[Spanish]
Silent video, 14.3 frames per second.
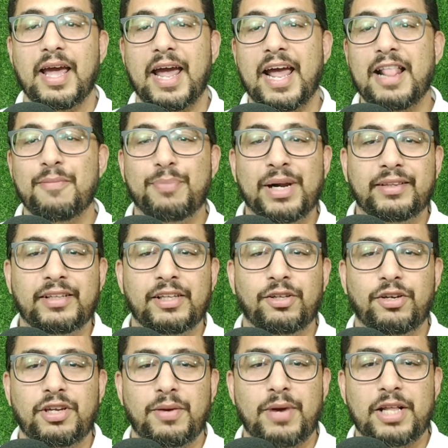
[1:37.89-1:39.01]
el
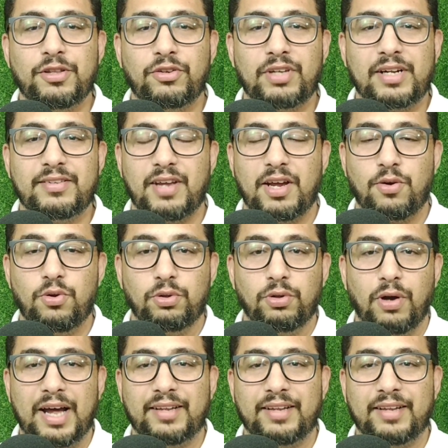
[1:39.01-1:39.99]
partido llevándose el segundo.